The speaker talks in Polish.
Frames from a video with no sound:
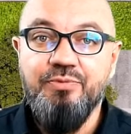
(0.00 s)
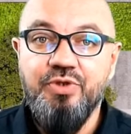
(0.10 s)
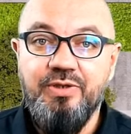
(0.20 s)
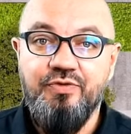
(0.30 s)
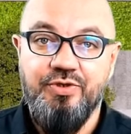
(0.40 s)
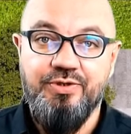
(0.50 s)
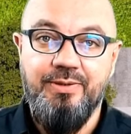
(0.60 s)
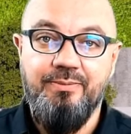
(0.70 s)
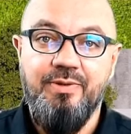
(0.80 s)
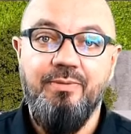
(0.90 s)
Przede
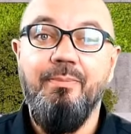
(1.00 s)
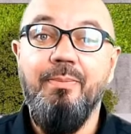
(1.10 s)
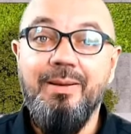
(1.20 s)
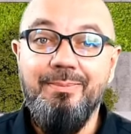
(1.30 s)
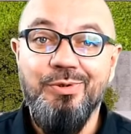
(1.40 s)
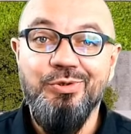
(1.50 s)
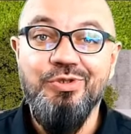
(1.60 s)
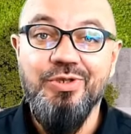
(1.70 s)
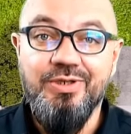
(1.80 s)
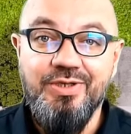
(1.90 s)
wszystkim mam
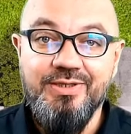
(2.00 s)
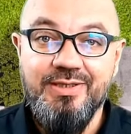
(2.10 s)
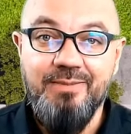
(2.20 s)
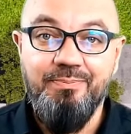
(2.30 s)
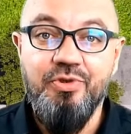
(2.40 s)
motocyklistę